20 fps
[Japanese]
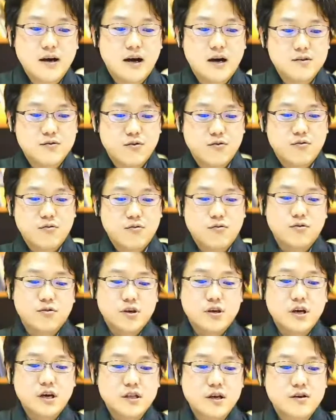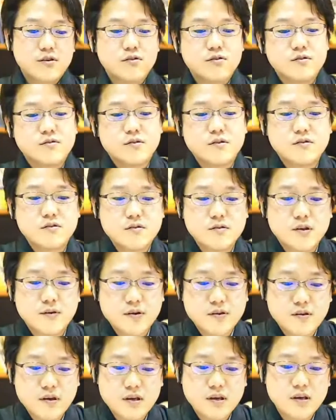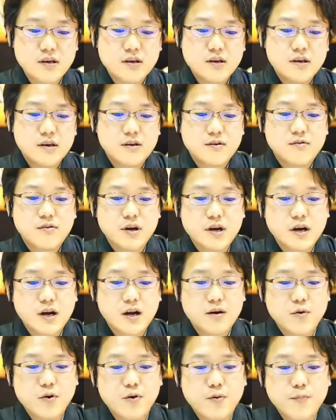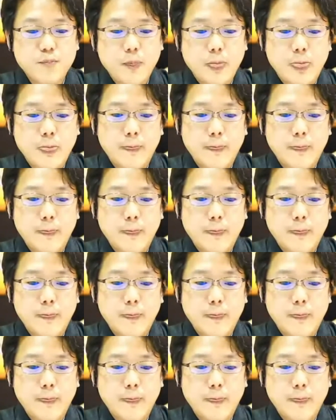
あの、この着方教室についてはぜひ、これからも